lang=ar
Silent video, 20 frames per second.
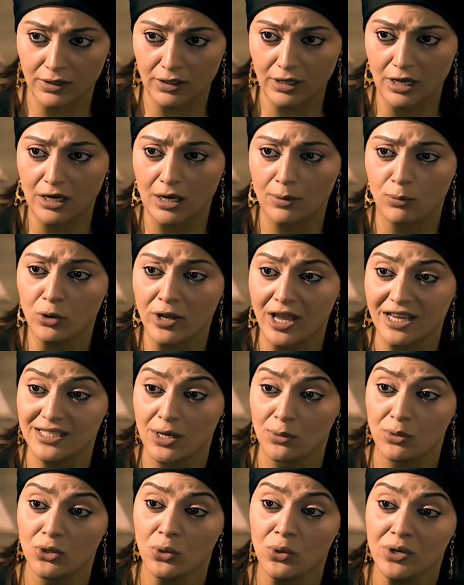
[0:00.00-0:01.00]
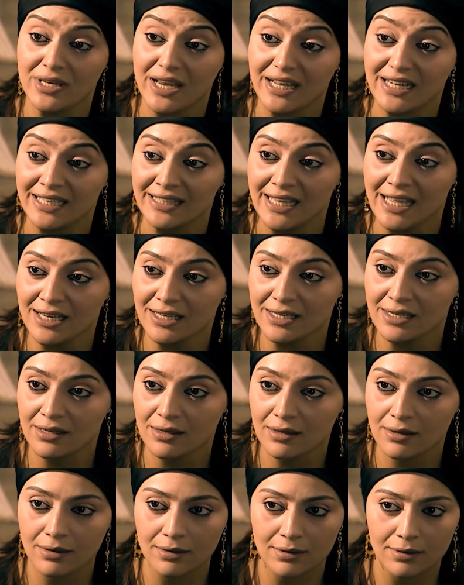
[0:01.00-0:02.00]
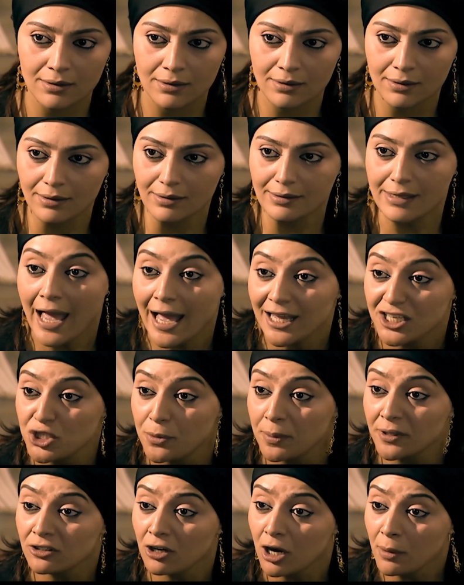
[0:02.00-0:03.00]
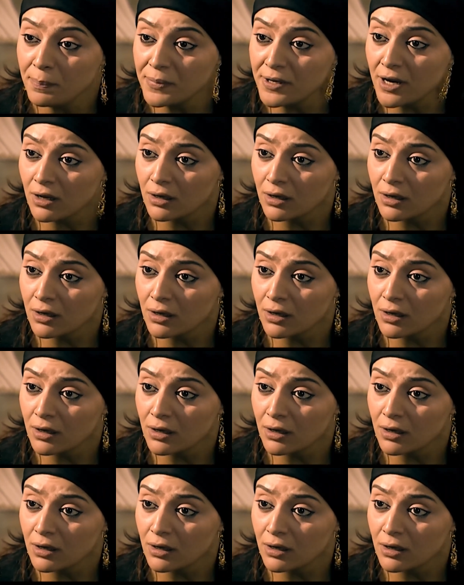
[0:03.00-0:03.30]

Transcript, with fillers: يعني ابوك هيزودوه النجلتين تاني ده حج بيت ربنا